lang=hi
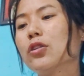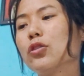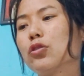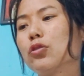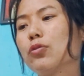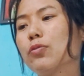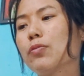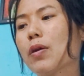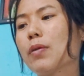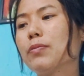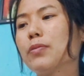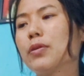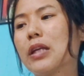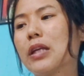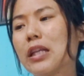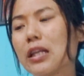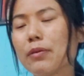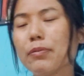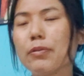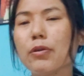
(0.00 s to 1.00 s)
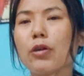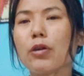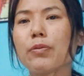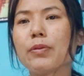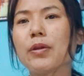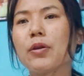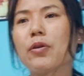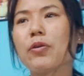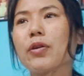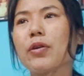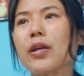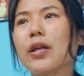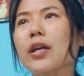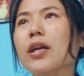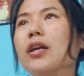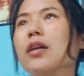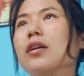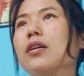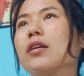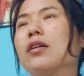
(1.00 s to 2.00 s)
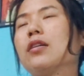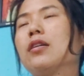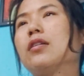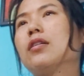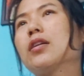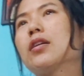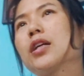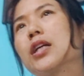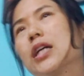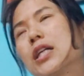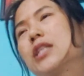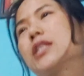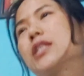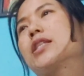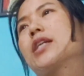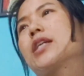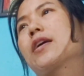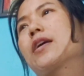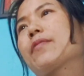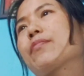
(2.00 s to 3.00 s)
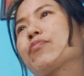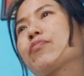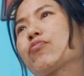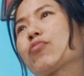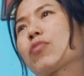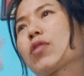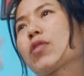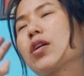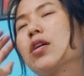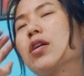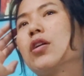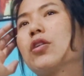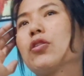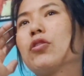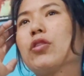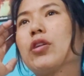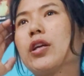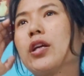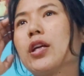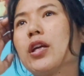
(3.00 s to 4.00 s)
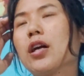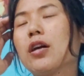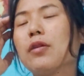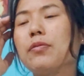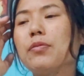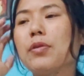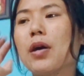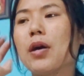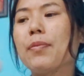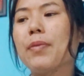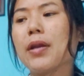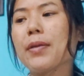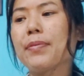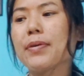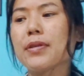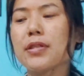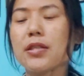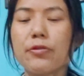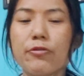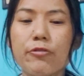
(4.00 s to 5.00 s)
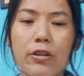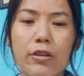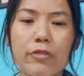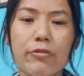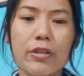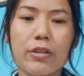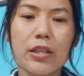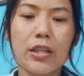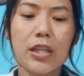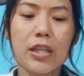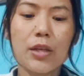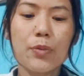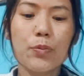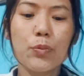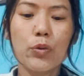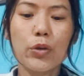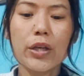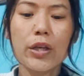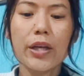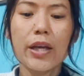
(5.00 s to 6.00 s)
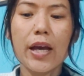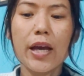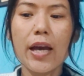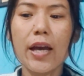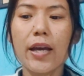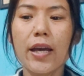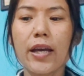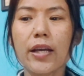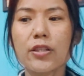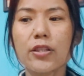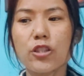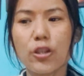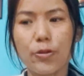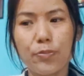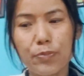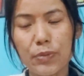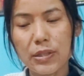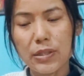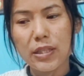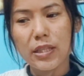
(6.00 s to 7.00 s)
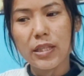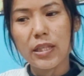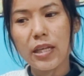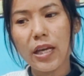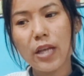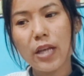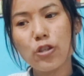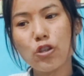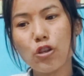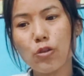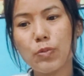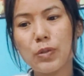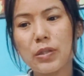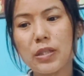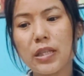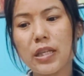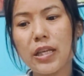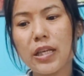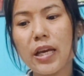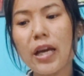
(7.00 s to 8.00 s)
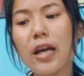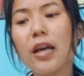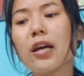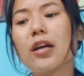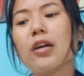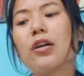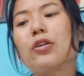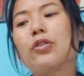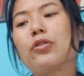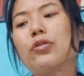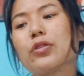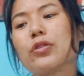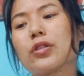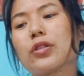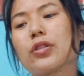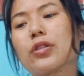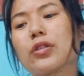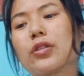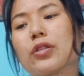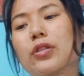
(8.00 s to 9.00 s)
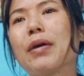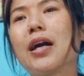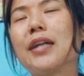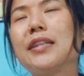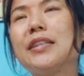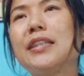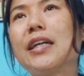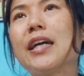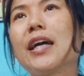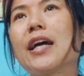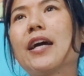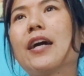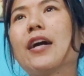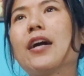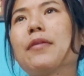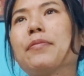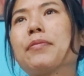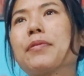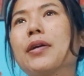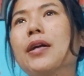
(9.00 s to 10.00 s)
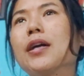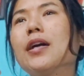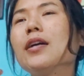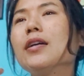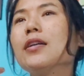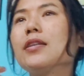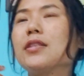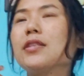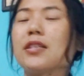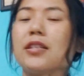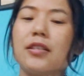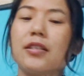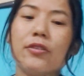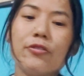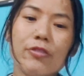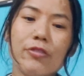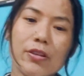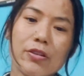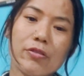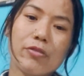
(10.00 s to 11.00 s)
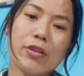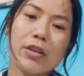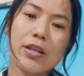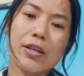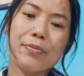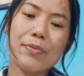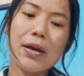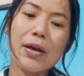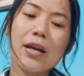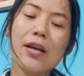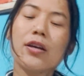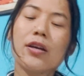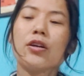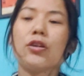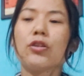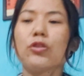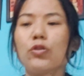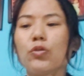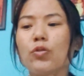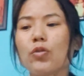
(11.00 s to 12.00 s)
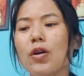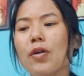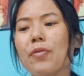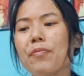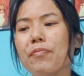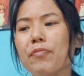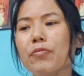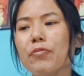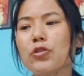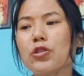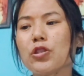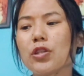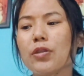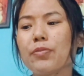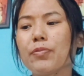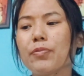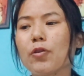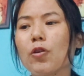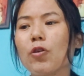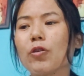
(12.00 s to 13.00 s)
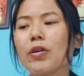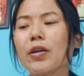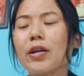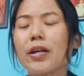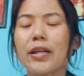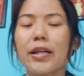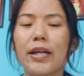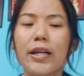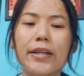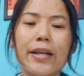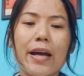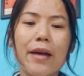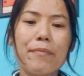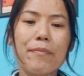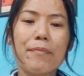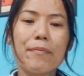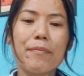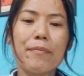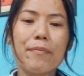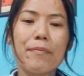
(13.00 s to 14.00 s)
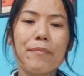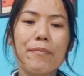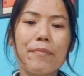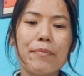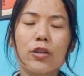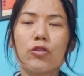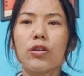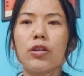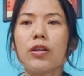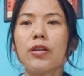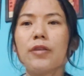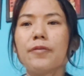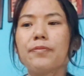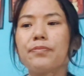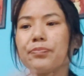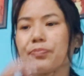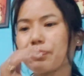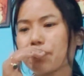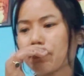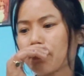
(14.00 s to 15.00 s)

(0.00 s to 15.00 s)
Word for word: तो मैं अब डेली ब्लॉग बनाऊँगी कल से क्योंकि अब हमारे पास फरवरी की बुकिंग है एक छब्बीस की है चौबीस की है उस उसके बाद है आपका सीधे फरवरी में तो अब मुझे ब्लॉग करने का टाइम मिला क्योंकि